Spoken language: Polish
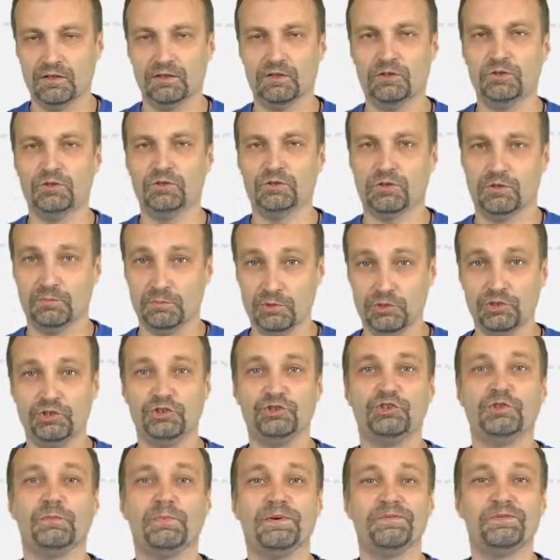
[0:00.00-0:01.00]
No i co?
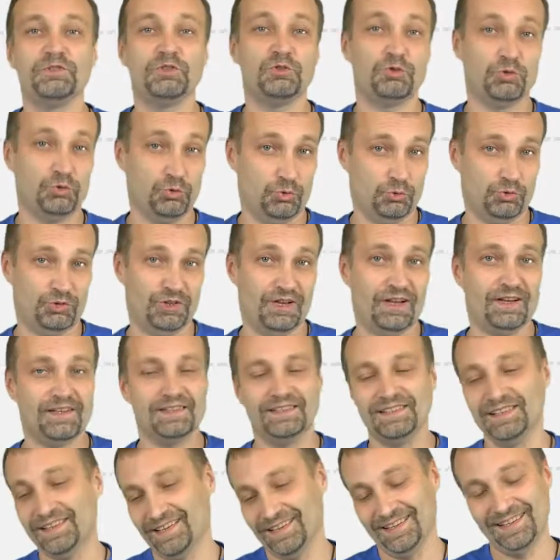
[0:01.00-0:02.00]
Myślisz, że pewnie to już, tak? Nie.